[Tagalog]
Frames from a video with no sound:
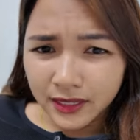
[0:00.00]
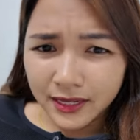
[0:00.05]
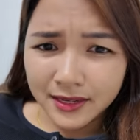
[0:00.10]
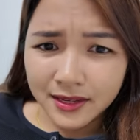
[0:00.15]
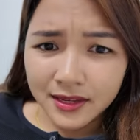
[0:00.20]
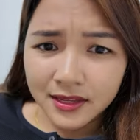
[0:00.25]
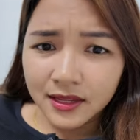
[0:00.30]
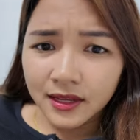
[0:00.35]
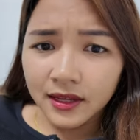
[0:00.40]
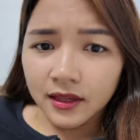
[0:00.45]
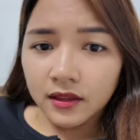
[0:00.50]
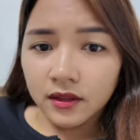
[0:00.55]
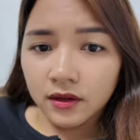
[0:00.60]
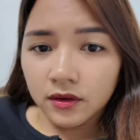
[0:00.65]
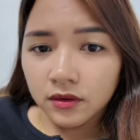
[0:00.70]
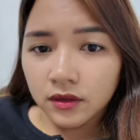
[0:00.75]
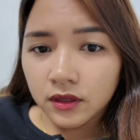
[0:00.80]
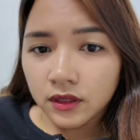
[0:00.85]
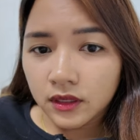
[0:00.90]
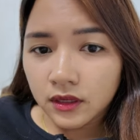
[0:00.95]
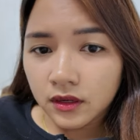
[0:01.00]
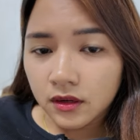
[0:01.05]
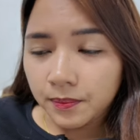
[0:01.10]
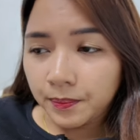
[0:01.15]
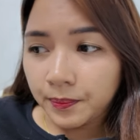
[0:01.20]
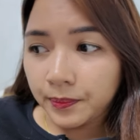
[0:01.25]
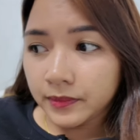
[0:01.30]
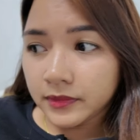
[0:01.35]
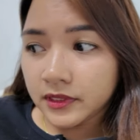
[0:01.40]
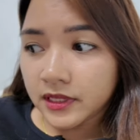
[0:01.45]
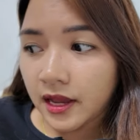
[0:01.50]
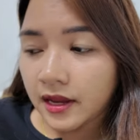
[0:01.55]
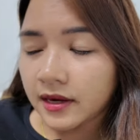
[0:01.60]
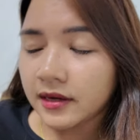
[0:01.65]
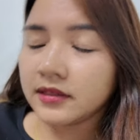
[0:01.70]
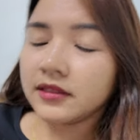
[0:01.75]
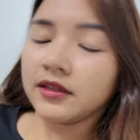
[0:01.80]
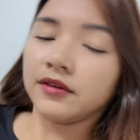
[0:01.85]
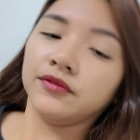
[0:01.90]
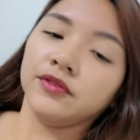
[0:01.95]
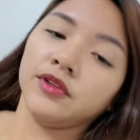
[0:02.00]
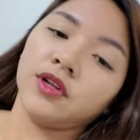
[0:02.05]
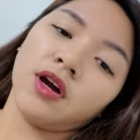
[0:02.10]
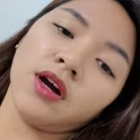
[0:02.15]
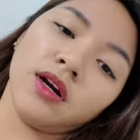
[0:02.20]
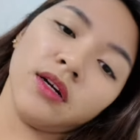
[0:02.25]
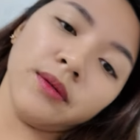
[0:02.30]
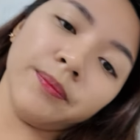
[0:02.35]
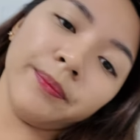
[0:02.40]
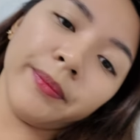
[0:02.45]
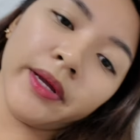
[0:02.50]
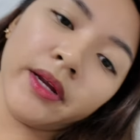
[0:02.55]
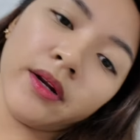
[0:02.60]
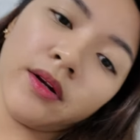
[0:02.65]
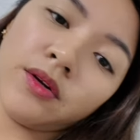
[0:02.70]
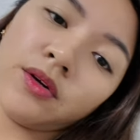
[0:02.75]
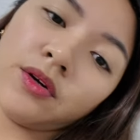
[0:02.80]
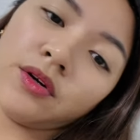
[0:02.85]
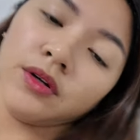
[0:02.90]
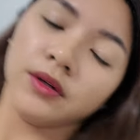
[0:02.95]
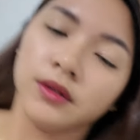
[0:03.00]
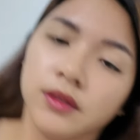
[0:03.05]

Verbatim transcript: kanina hindi ko na nasali sa vlog. Pero,